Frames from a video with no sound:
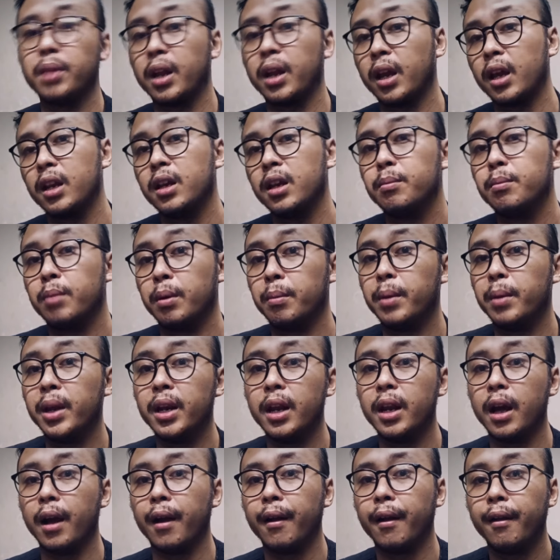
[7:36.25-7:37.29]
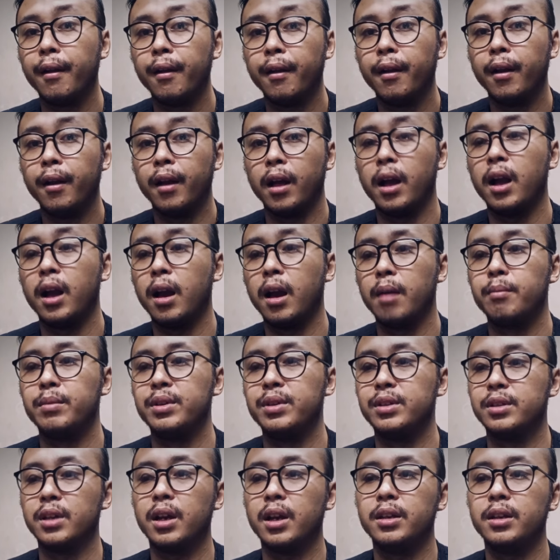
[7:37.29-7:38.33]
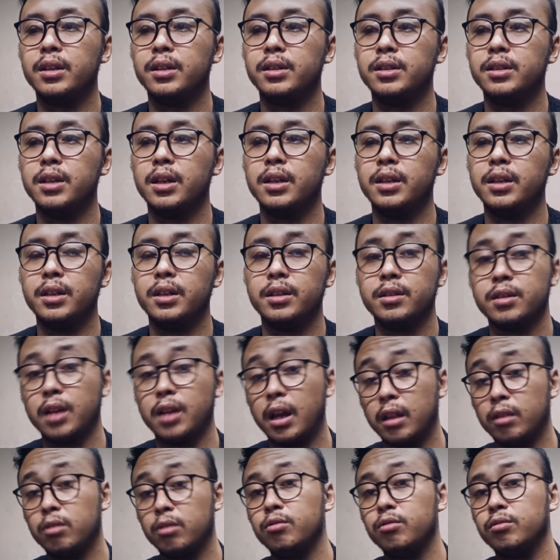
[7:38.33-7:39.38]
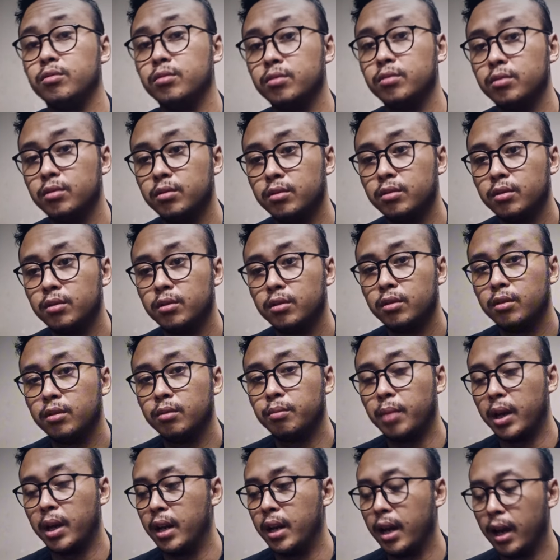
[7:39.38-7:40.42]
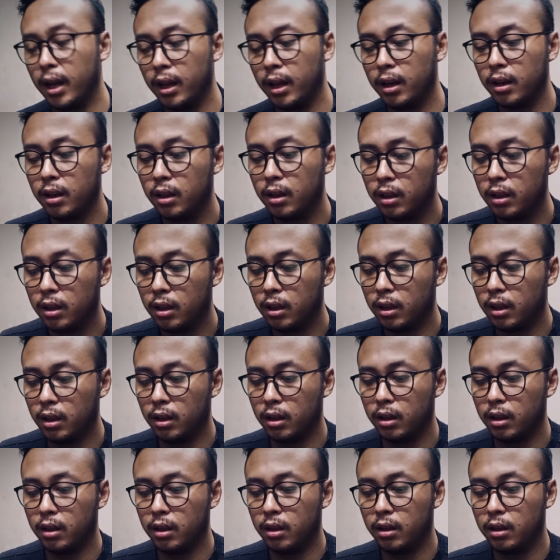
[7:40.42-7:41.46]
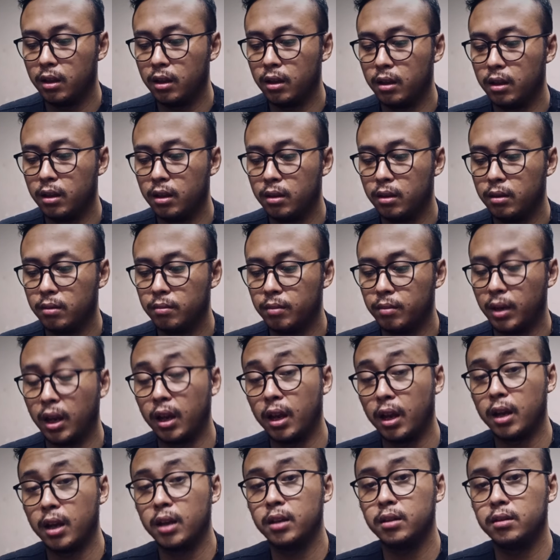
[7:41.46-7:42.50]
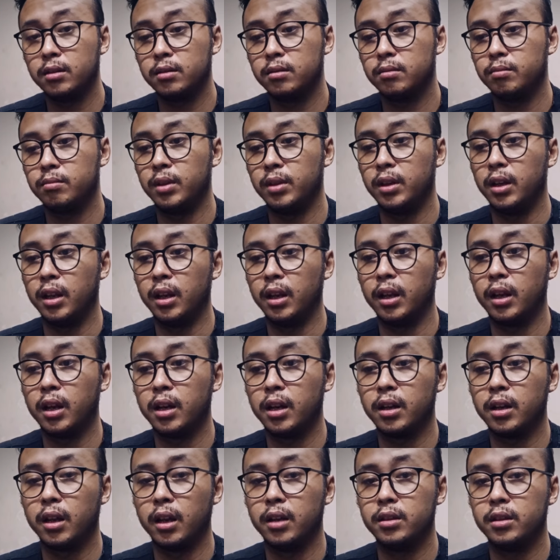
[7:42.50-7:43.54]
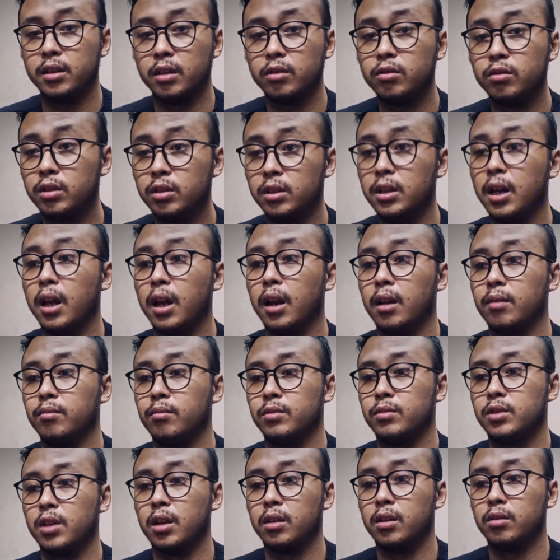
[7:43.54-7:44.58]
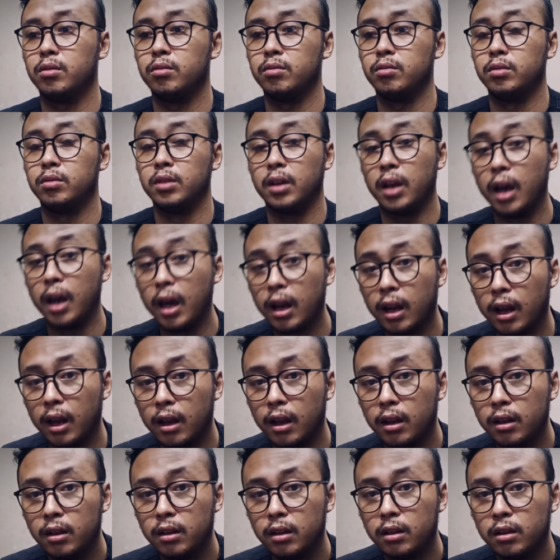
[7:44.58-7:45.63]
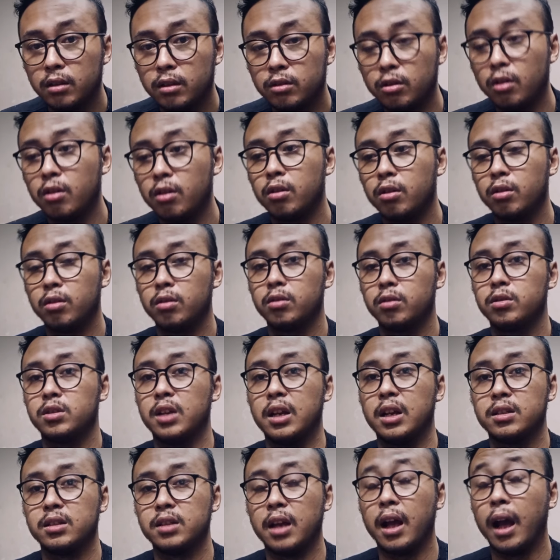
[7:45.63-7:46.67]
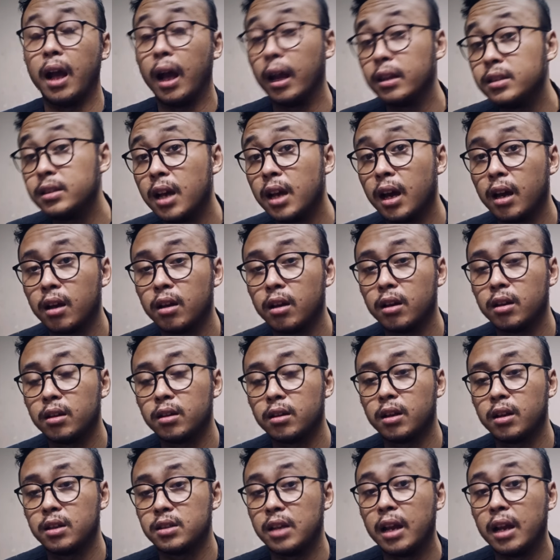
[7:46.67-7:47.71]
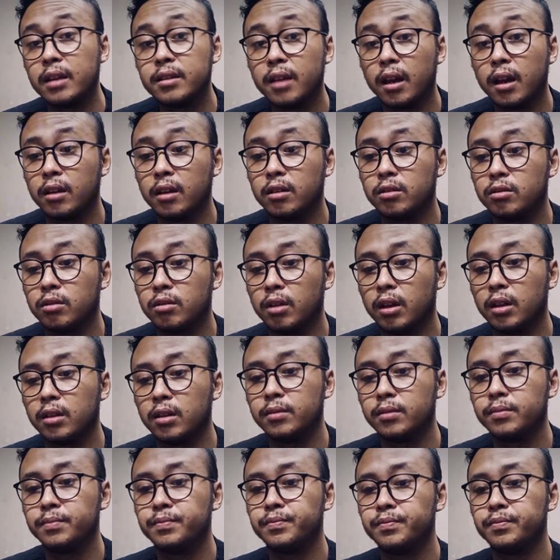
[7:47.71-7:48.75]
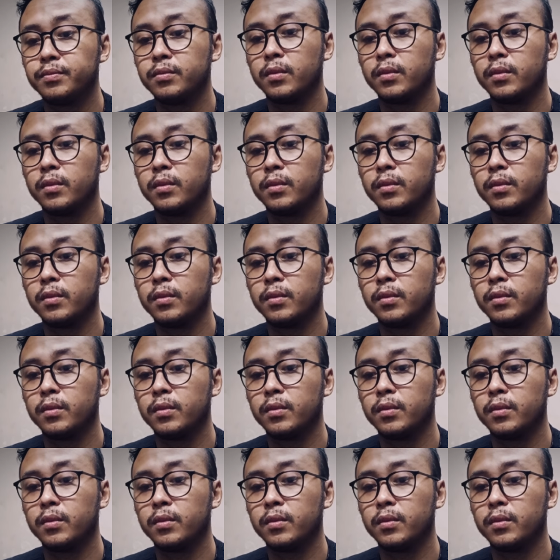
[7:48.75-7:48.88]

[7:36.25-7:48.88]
Mereka ini berbeda, nggak bisa dijadiin satu. Padahal uh, mereka kan mendirikan gereja itu di dalam satu negara. Toh sah-sah aja rasanya gitu kan.